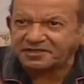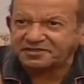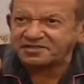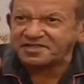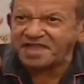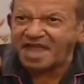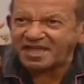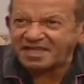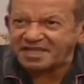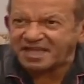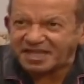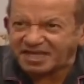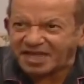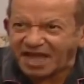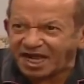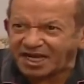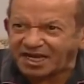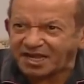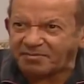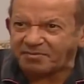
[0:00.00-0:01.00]
اتنيل
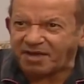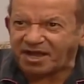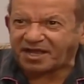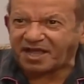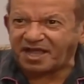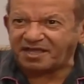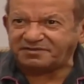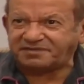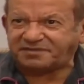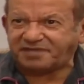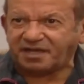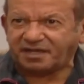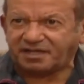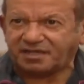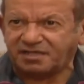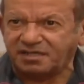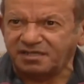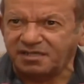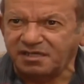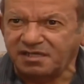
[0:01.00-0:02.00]
على
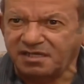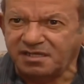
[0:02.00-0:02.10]
مكانتك